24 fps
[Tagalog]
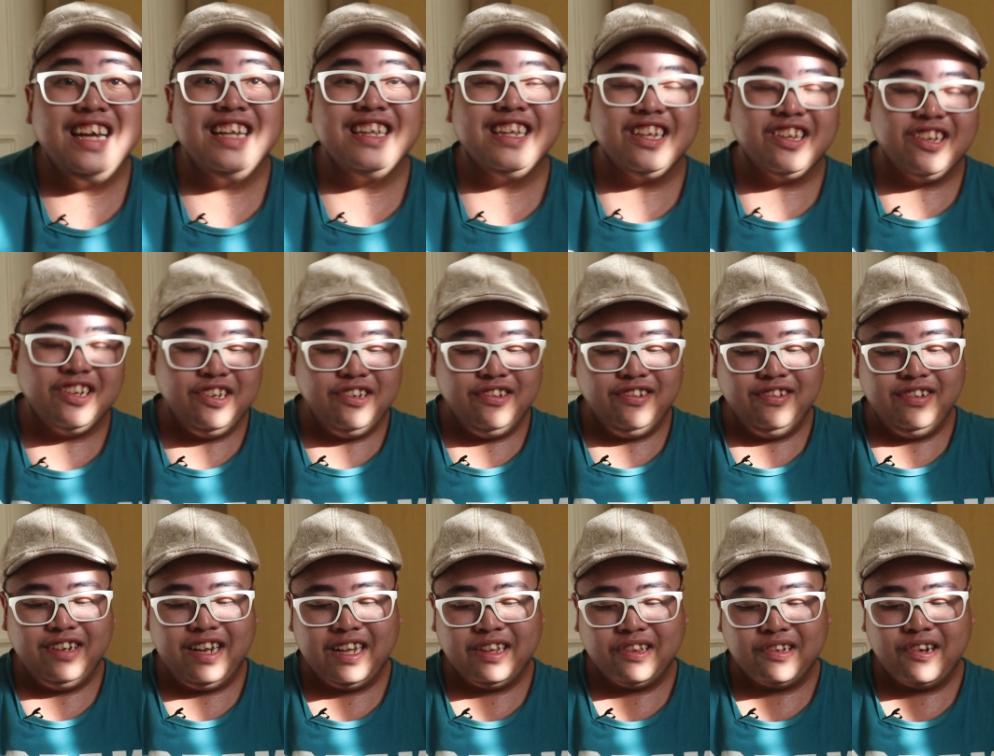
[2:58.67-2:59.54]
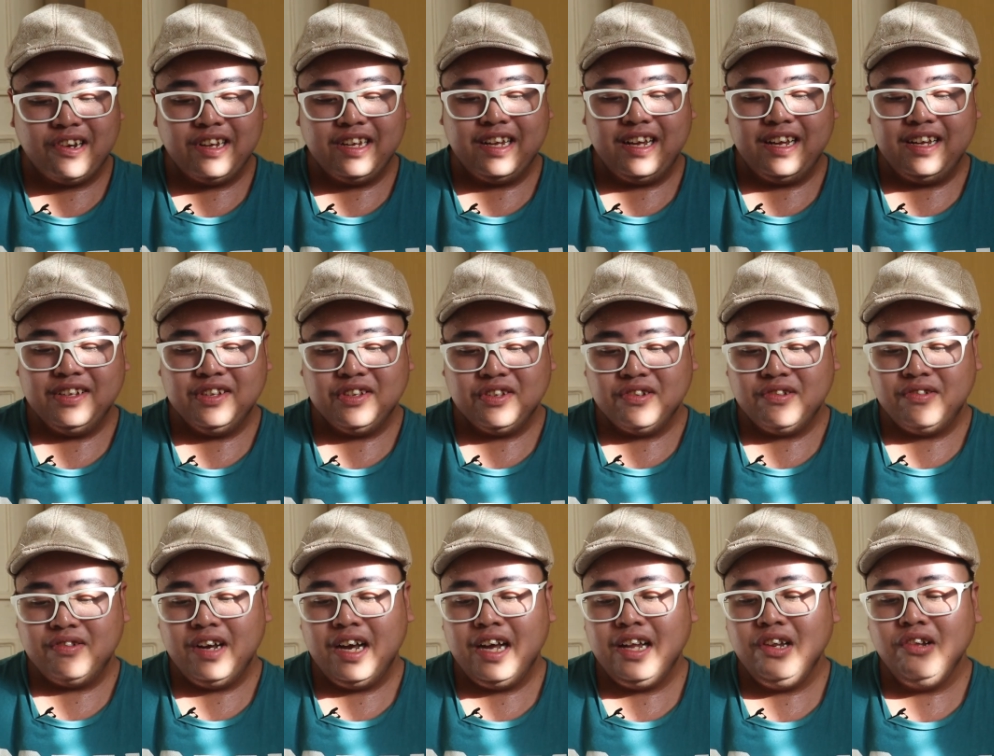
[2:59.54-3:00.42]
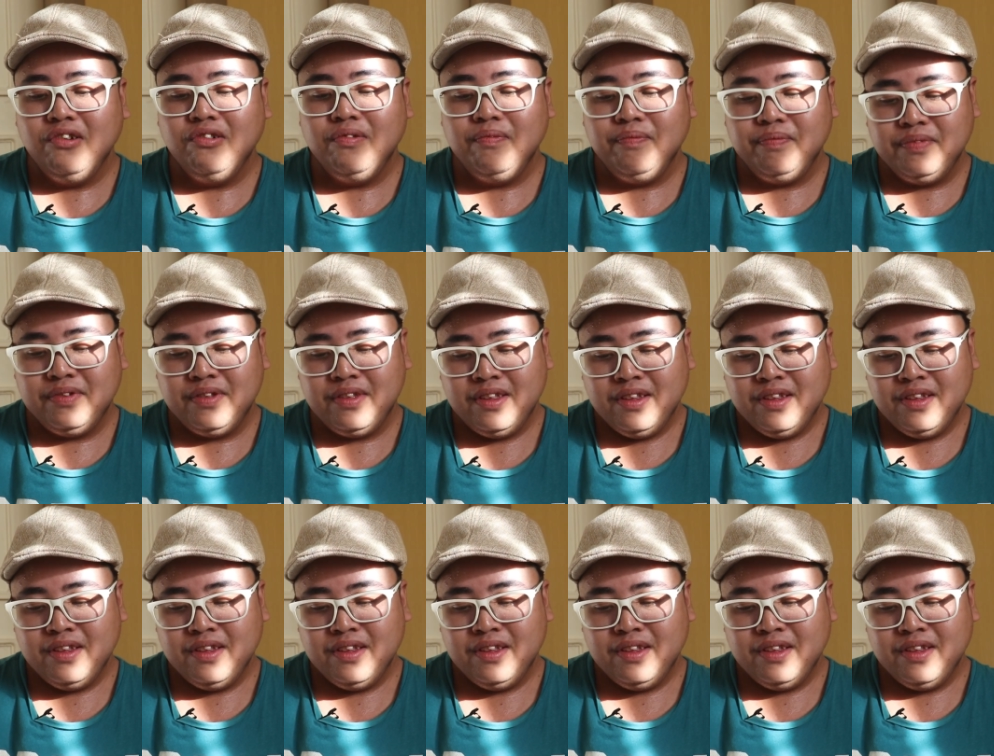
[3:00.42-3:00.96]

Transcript: At ito yung letter niya. So, Halu,